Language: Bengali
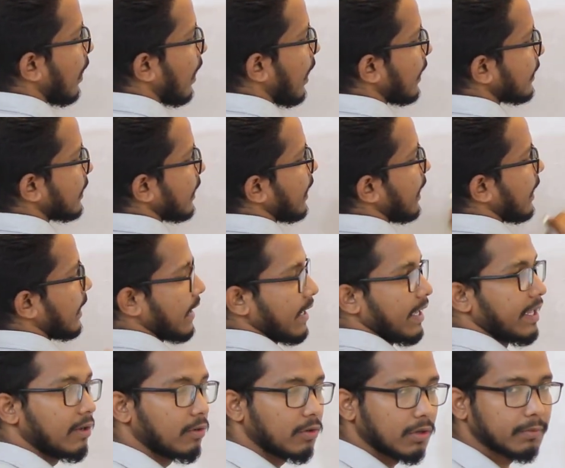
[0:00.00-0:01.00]
হাতে এক
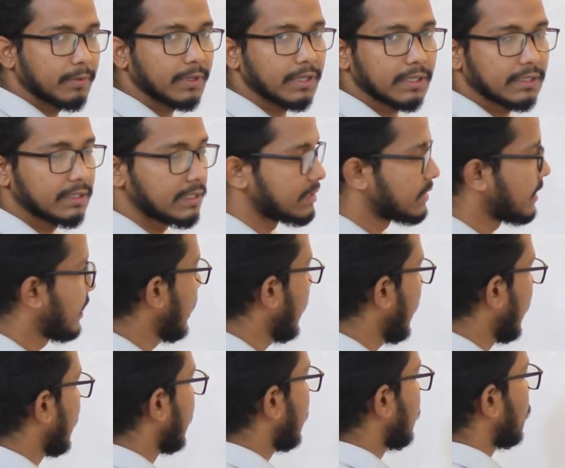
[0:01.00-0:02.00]
ক্যারি করবে সে
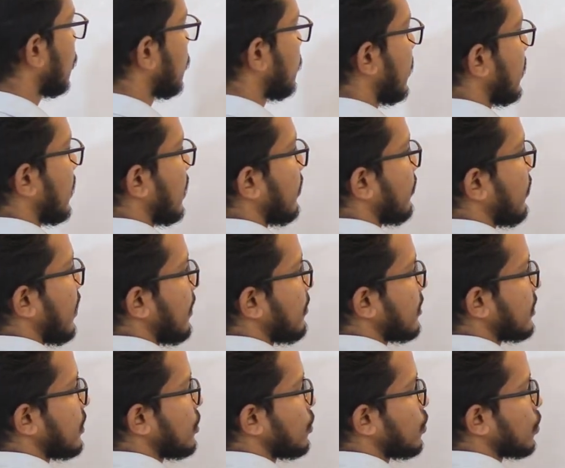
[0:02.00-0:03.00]
একটা বসবে এখানে
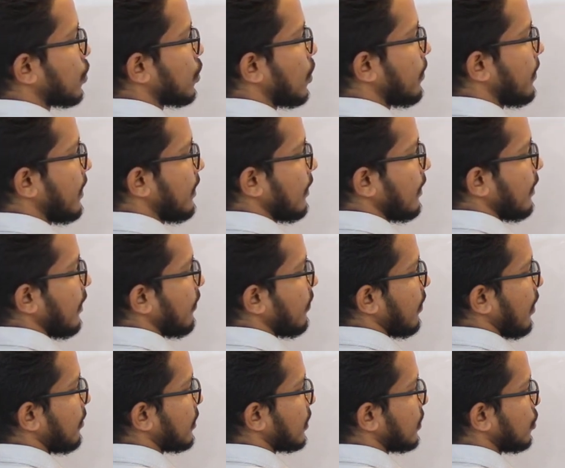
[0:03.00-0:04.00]
ফাইভের সাথে যুক্ত হবে
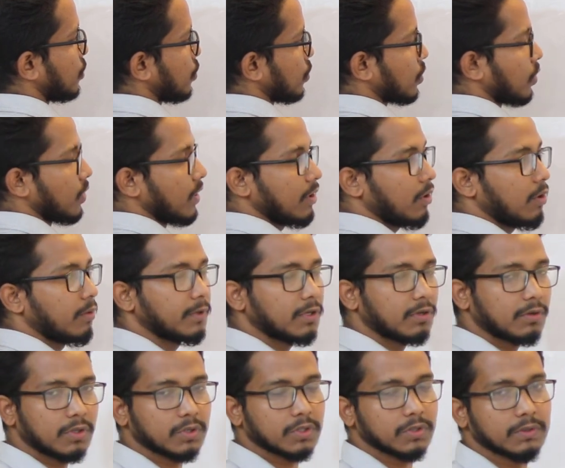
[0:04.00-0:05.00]
ফাইভের সাথে যুক্ত হয়ে হবে
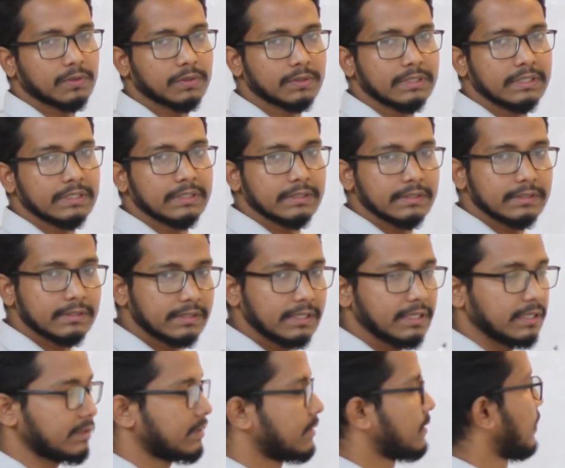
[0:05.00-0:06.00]
কত
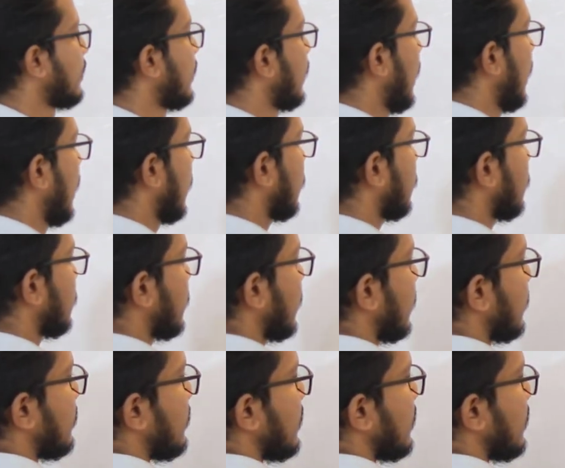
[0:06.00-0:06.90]
সিক্স এখন সেই